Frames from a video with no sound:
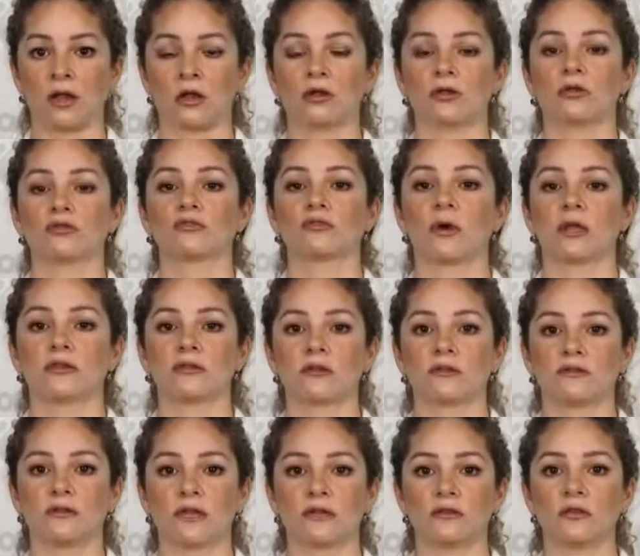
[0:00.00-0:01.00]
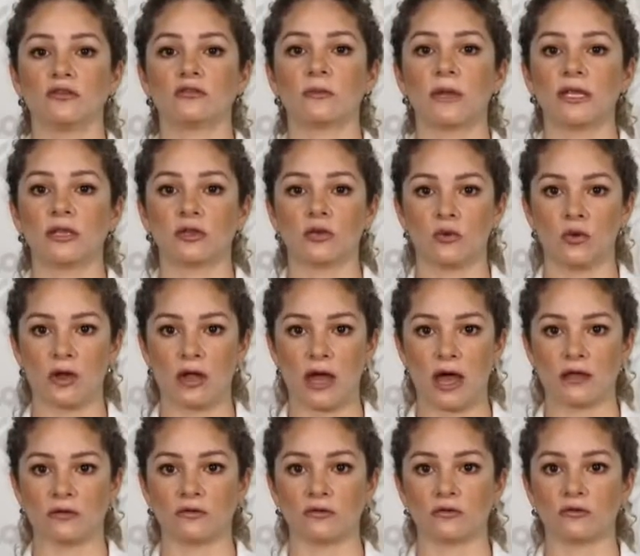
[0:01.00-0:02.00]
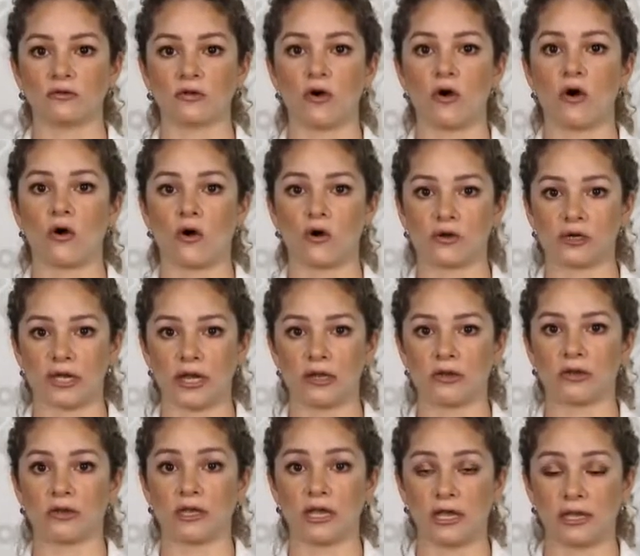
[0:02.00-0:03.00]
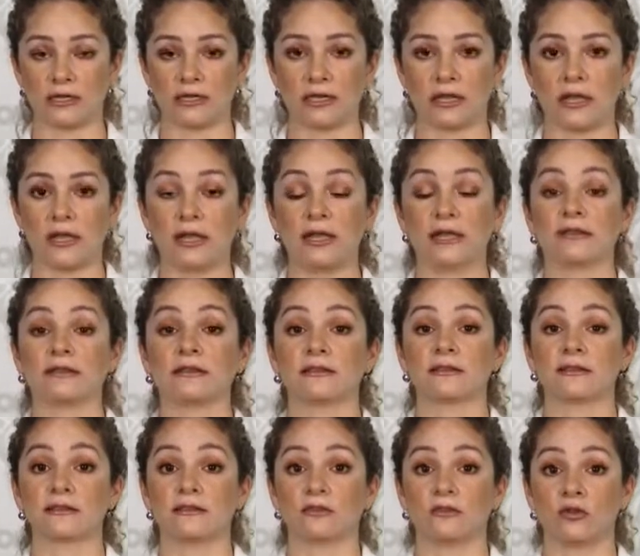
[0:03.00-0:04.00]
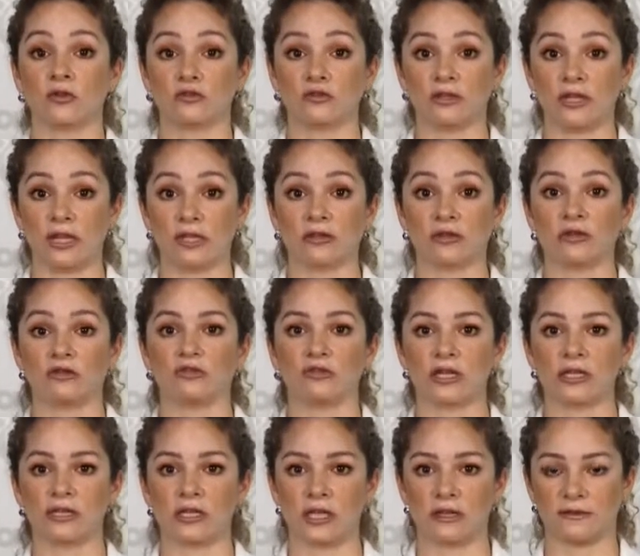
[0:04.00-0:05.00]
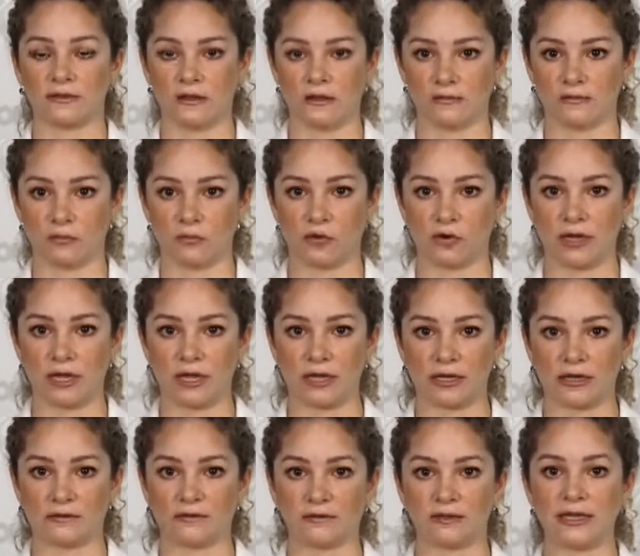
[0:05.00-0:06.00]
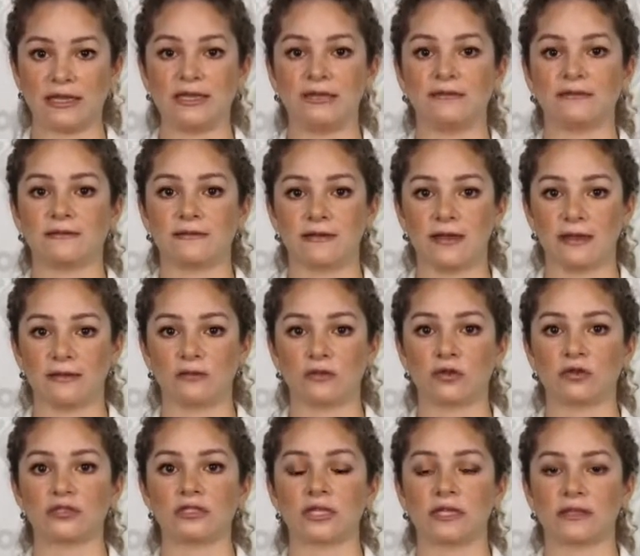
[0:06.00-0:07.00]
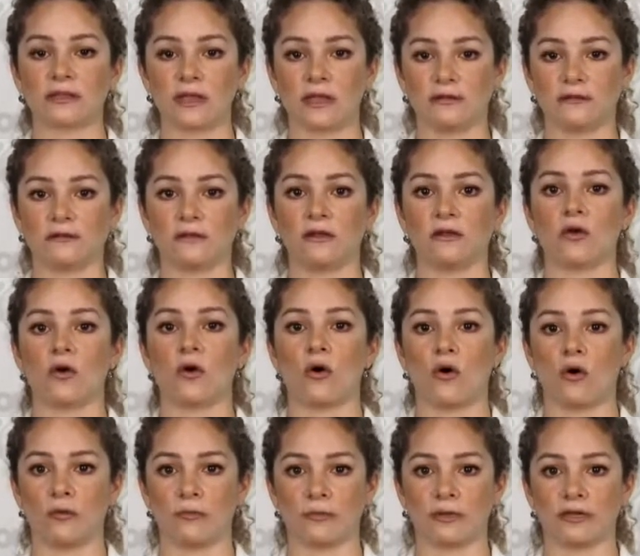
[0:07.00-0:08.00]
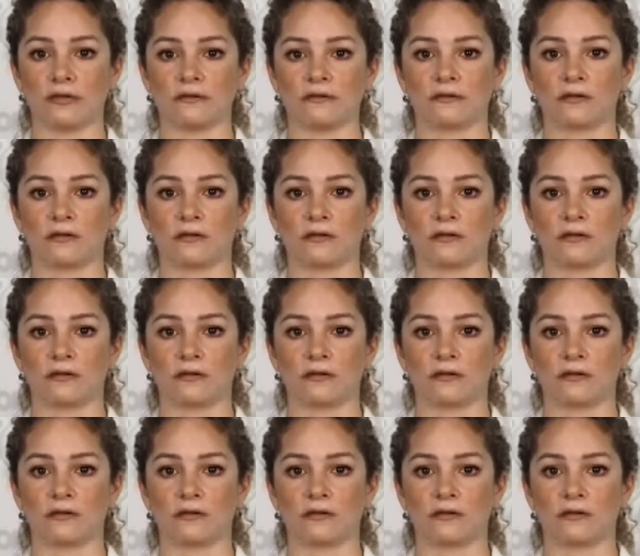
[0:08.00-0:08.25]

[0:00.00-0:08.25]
Los 421 casos ocurrieron en 236 mujeres y 185 hombres,